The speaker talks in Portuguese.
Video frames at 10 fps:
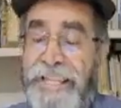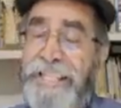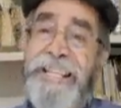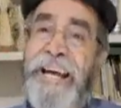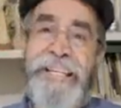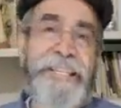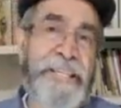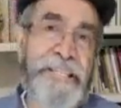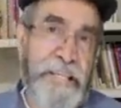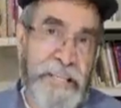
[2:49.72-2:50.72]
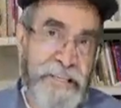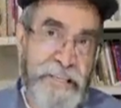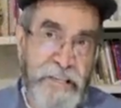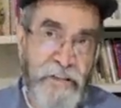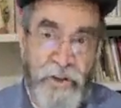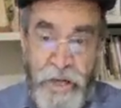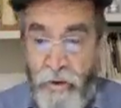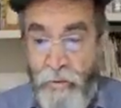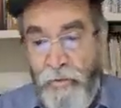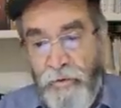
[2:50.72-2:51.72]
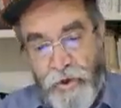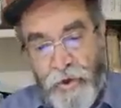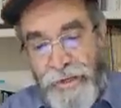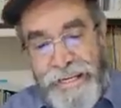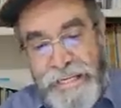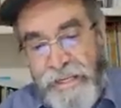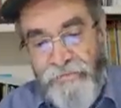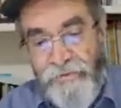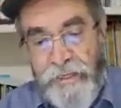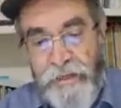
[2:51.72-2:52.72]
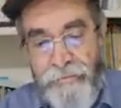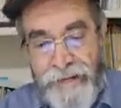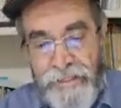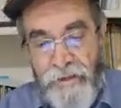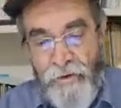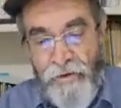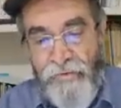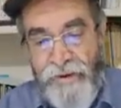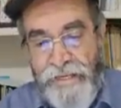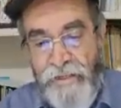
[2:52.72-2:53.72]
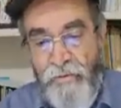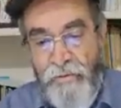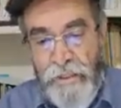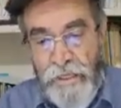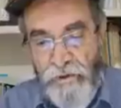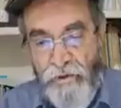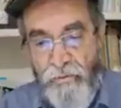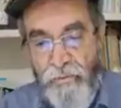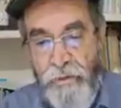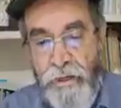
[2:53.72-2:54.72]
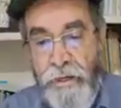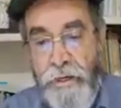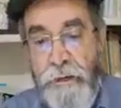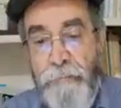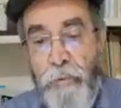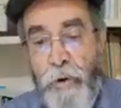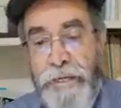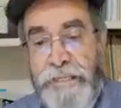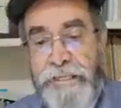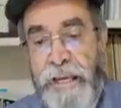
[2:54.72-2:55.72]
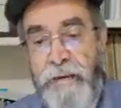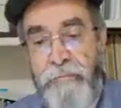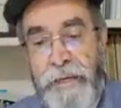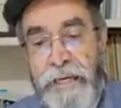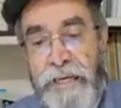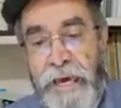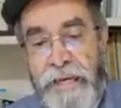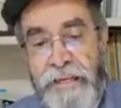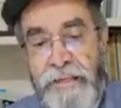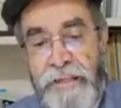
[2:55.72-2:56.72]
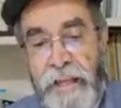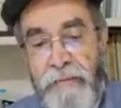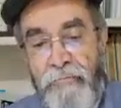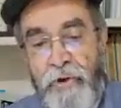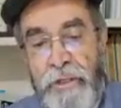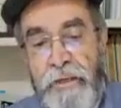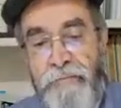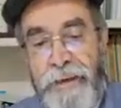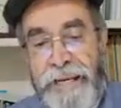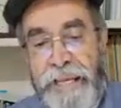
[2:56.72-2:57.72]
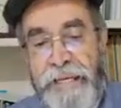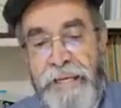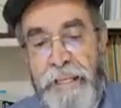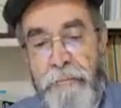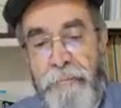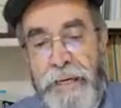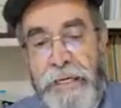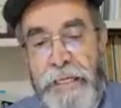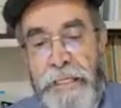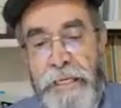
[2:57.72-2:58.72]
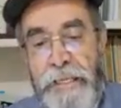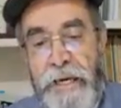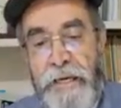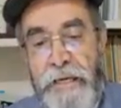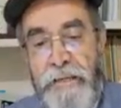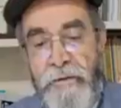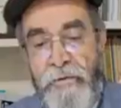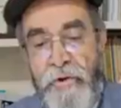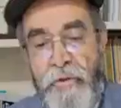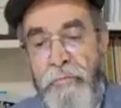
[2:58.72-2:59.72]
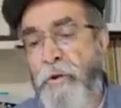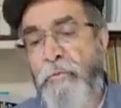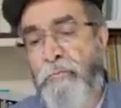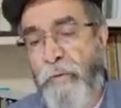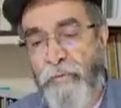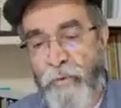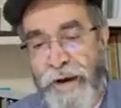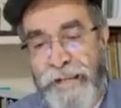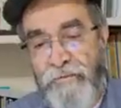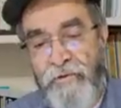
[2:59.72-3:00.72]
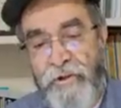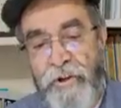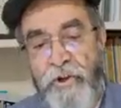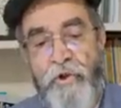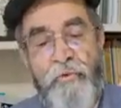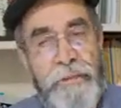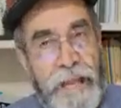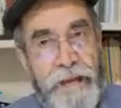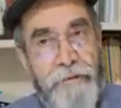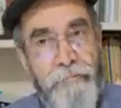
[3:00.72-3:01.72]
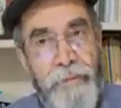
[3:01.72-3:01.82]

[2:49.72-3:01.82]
Detalhe interessante é o uso livre que Mateus faz do texto. Pois em Miqueias temos que Belém era pequenina entre os mil povoados de Judá.